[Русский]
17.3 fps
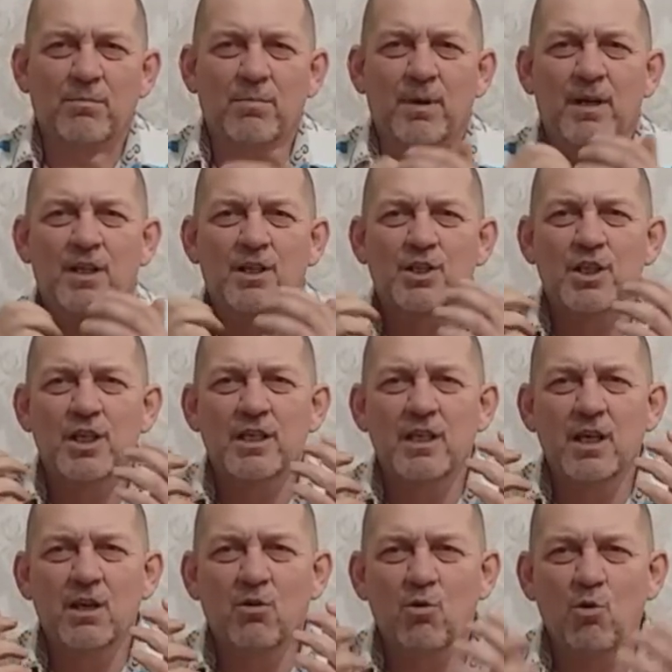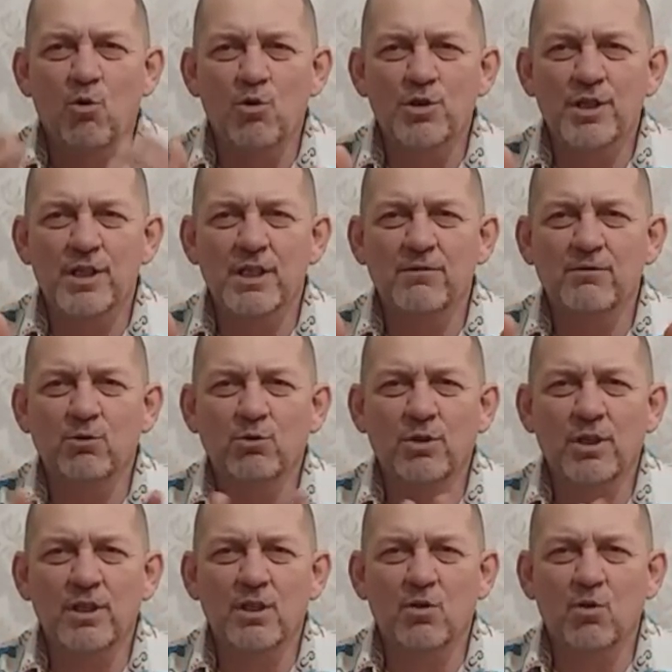поражение кожи и
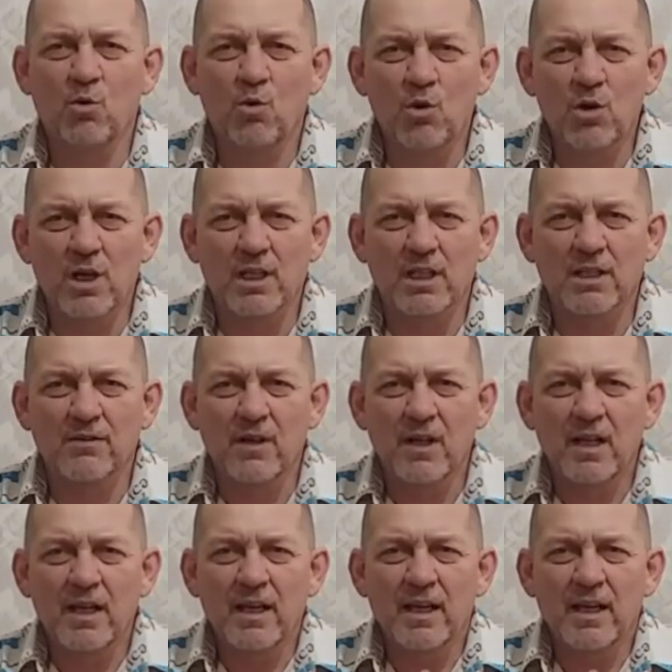внутренних органов,